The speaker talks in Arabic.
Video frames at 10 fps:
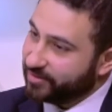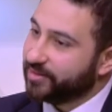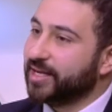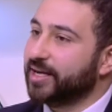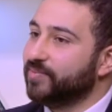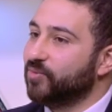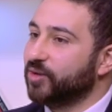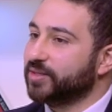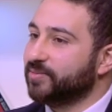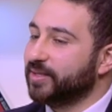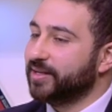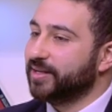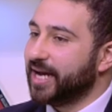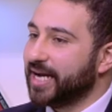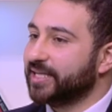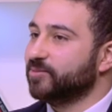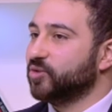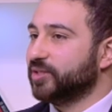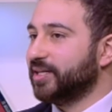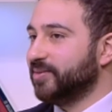يعني معظم الحاجات اللي
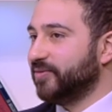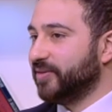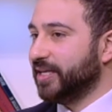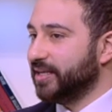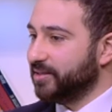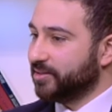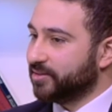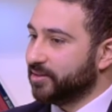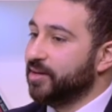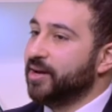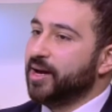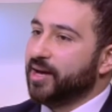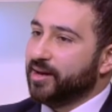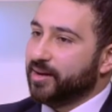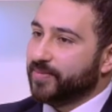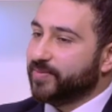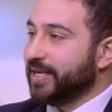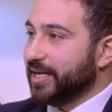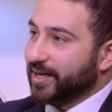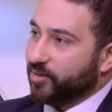بنستخدم فيها الليزر تبقى
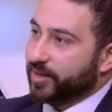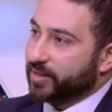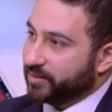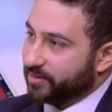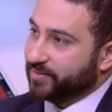ليها دعوه باللسن